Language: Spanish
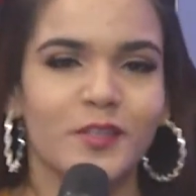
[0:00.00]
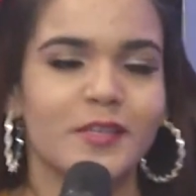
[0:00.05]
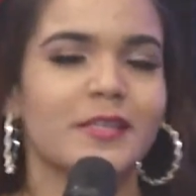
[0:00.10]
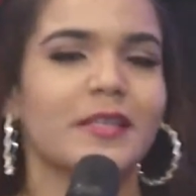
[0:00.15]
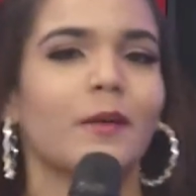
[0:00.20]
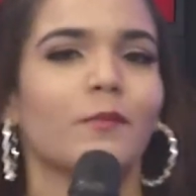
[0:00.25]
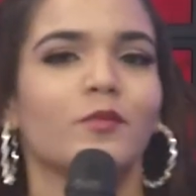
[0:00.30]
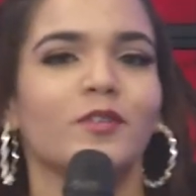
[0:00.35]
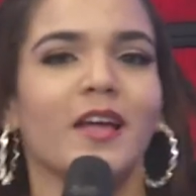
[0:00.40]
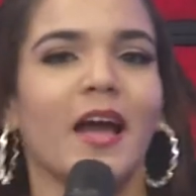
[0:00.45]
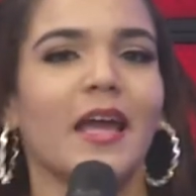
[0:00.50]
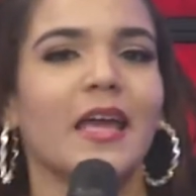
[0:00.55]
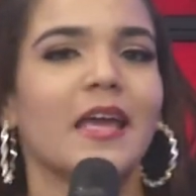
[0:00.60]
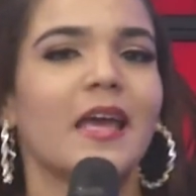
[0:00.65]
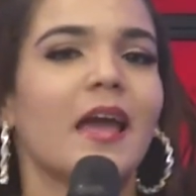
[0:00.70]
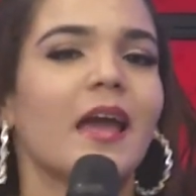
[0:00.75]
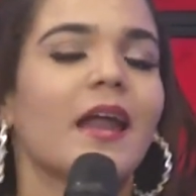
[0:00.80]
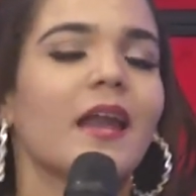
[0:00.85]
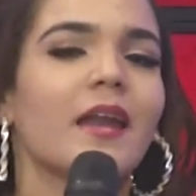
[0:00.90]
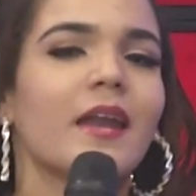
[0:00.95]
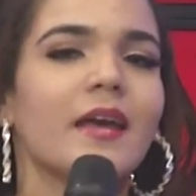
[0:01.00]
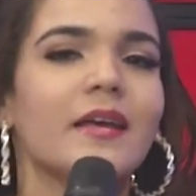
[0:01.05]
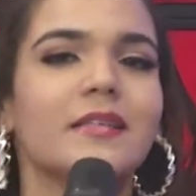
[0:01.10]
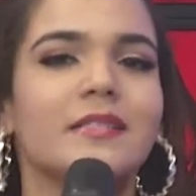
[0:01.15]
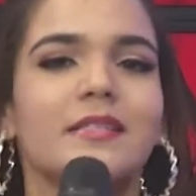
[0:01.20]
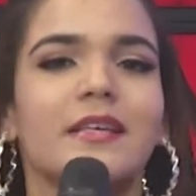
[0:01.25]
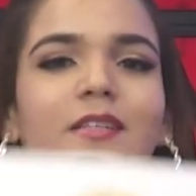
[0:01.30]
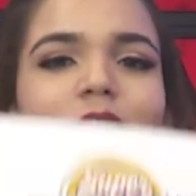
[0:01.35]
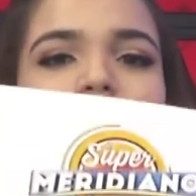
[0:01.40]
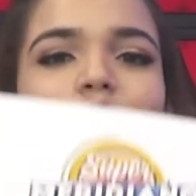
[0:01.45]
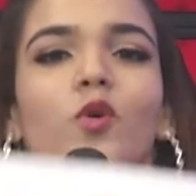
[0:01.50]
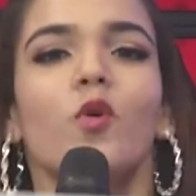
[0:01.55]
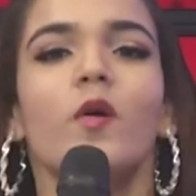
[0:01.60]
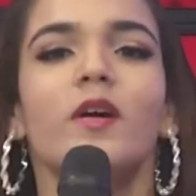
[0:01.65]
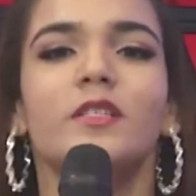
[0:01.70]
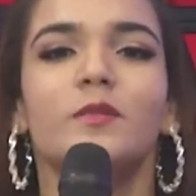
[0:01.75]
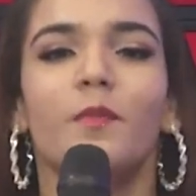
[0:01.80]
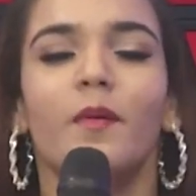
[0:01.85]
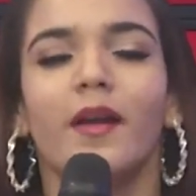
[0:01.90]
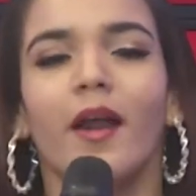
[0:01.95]
Estamos aquí en este su
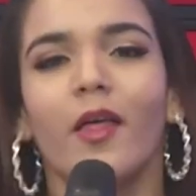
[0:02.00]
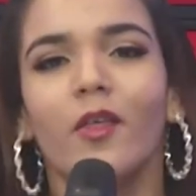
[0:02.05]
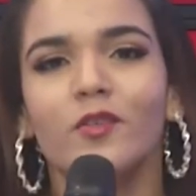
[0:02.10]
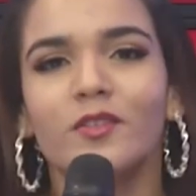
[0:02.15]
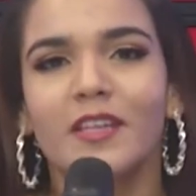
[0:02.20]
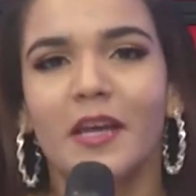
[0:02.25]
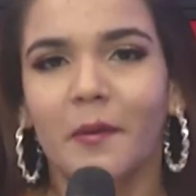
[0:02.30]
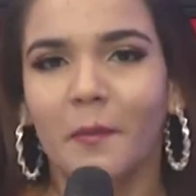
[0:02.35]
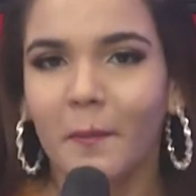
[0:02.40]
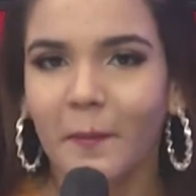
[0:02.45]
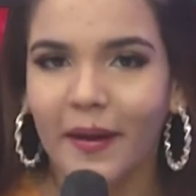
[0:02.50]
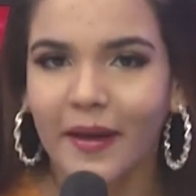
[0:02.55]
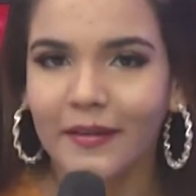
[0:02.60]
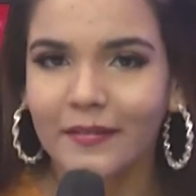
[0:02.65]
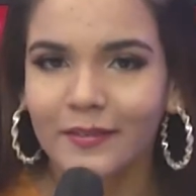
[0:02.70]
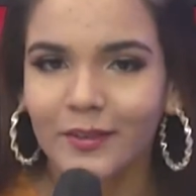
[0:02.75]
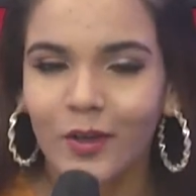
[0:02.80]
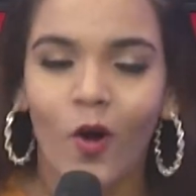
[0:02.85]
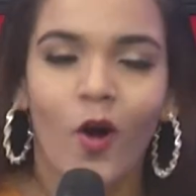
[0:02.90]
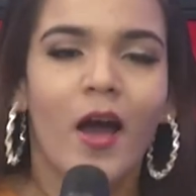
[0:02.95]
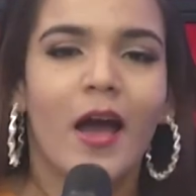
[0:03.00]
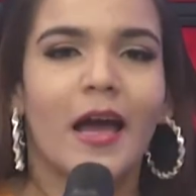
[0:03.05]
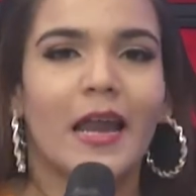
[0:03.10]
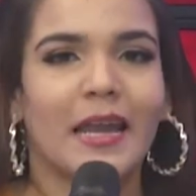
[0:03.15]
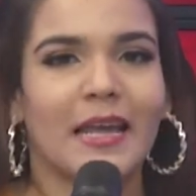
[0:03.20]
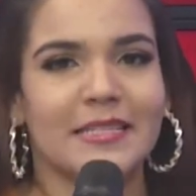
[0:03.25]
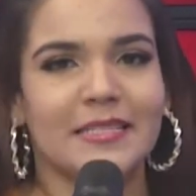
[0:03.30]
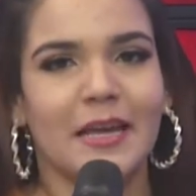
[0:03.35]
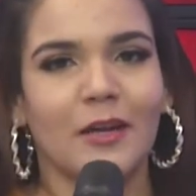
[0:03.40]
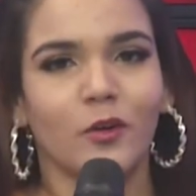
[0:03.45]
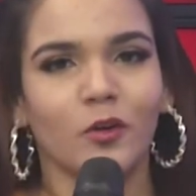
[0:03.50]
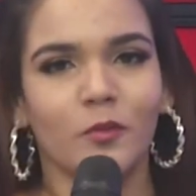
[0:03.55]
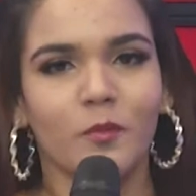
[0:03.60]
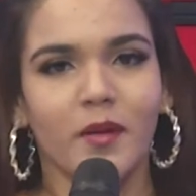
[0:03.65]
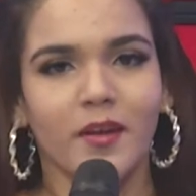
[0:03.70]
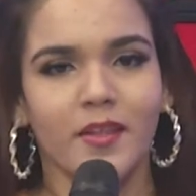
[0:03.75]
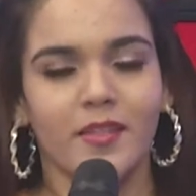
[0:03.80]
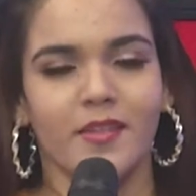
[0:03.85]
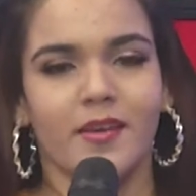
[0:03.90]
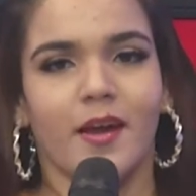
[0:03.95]
esperado segmento, la salud
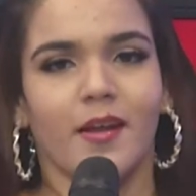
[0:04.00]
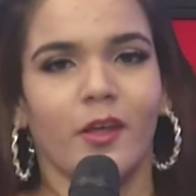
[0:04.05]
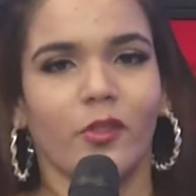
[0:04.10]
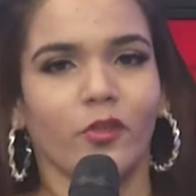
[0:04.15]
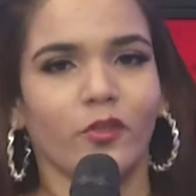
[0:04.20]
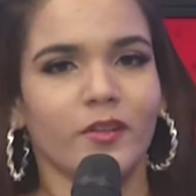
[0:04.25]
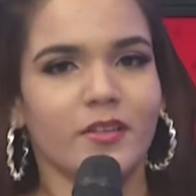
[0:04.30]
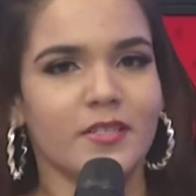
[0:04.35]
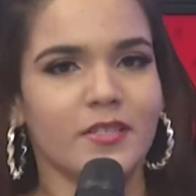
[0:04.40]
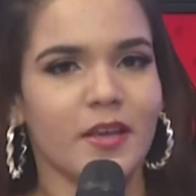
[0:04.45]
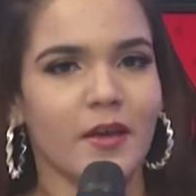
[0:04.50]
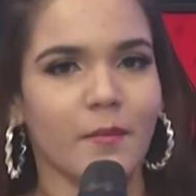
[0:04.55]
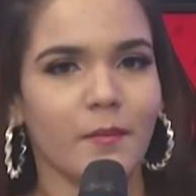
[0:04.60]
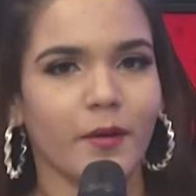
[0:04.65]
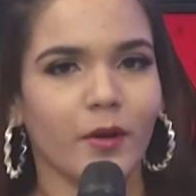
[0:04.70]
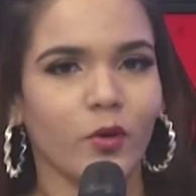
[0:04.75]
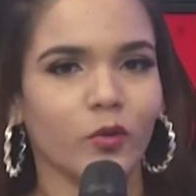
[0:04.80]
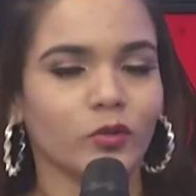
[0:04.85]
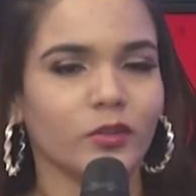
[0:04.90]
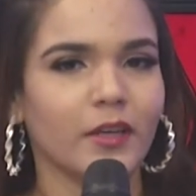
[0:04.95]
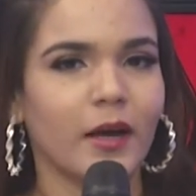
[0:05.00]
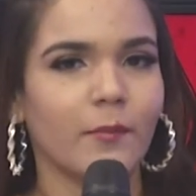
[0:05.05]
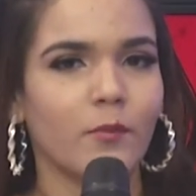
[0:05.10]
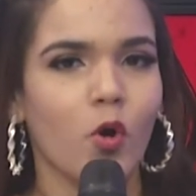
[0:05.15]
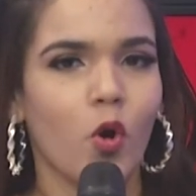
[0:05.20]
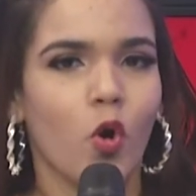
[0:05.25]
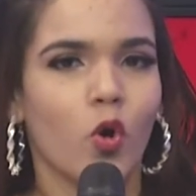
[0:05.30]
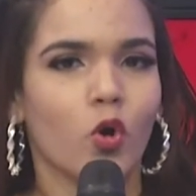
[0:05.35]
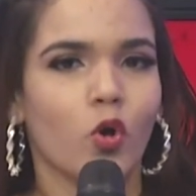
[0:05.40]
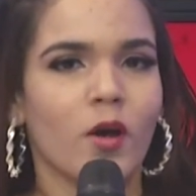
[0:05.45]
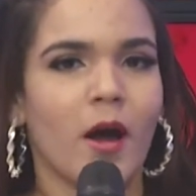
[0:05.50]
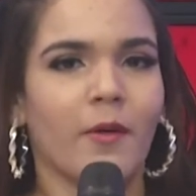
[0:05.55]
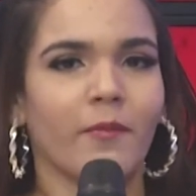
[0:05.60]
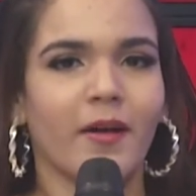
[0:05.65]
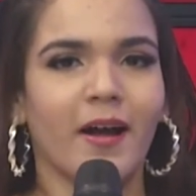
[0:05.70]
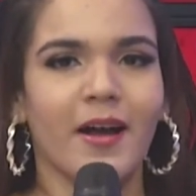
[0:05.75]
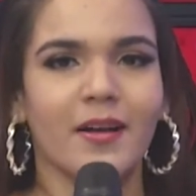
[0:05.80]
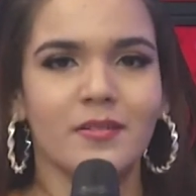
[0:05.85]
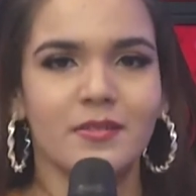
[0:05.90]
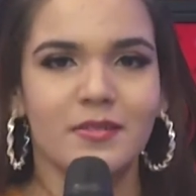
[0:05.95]
meridiana, donde siempre contamos con los
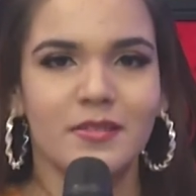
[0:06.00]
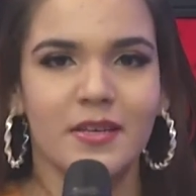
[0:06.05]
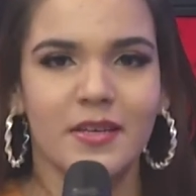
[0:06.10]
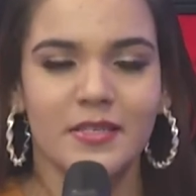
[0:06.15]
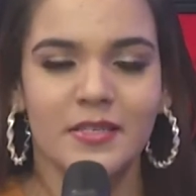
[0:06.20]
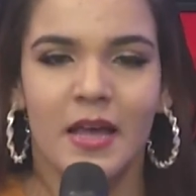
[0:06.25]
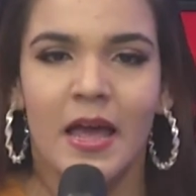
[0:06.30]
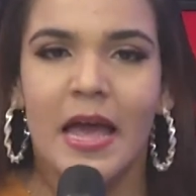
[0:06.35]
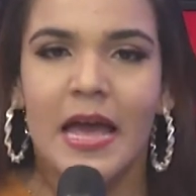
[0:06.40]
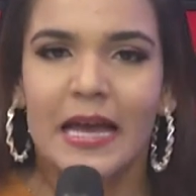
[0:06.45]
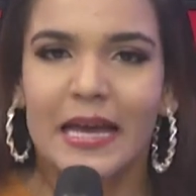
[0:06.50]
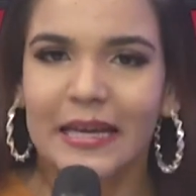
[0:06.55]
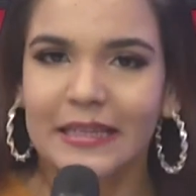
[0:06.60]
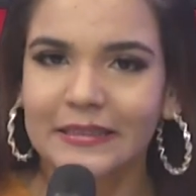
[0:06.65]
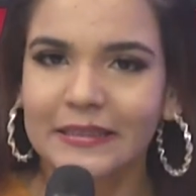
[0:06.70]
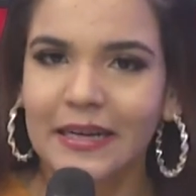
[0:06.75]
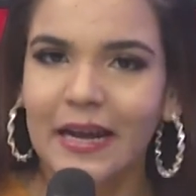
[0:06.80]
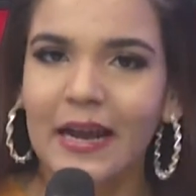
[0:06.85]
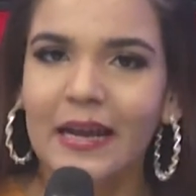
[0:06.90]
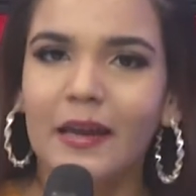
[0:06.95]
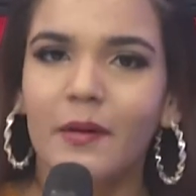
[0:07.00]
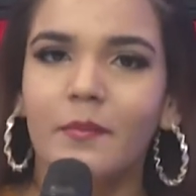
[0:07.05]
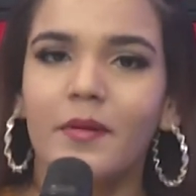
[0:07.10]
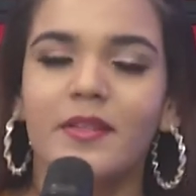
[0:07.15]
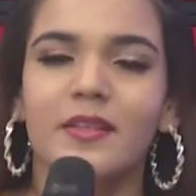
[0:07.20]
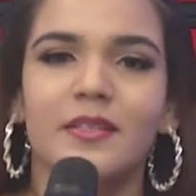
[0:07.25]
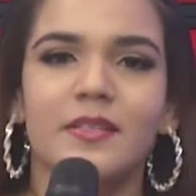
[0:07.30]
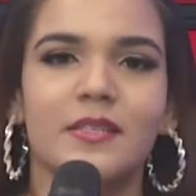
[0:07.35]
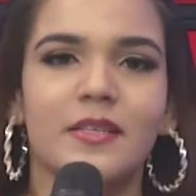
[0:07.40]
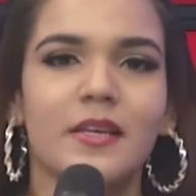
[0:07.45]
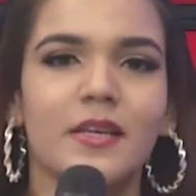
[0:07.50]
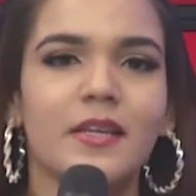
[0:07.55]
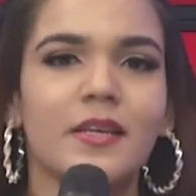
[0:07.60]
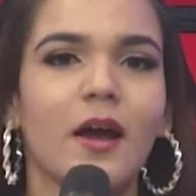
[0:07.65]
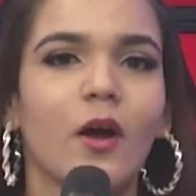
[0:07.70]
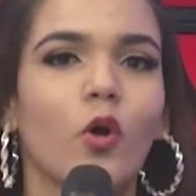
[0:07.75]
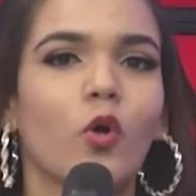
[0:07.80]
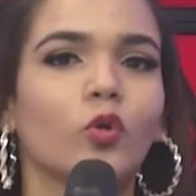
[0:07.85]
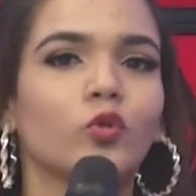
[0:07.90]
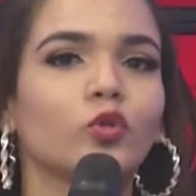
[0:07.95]
avances que trae la
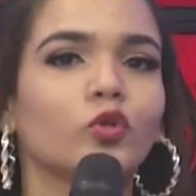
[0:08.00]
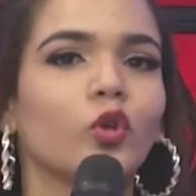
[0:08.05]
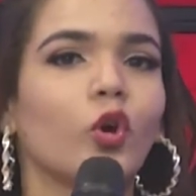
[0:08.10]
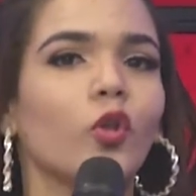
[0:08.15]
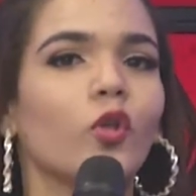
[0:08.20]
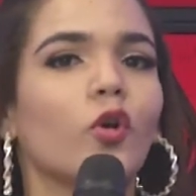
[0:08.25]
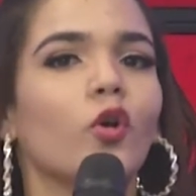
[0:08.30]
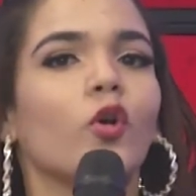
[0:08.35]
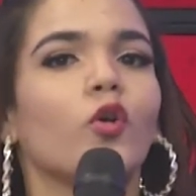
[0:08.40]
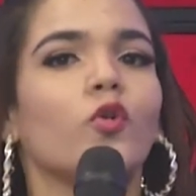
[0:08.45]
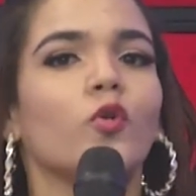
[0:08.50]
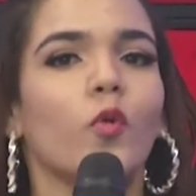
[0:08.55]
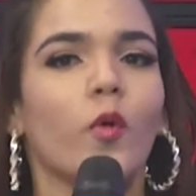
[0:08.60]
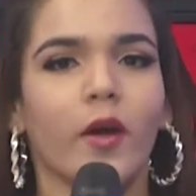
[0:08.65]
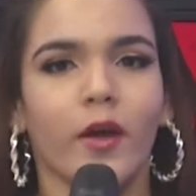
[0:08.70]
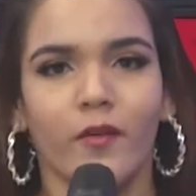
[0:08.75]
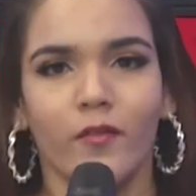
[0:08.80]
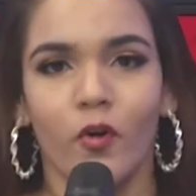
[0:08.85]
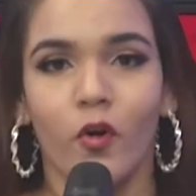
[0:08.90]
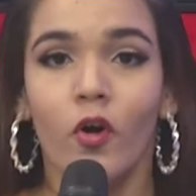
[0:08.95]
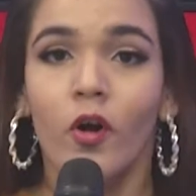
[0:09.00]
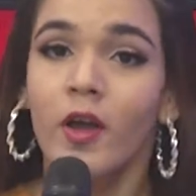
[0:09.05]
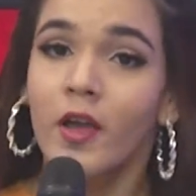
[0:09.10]
medicina, con todo lo nuevo.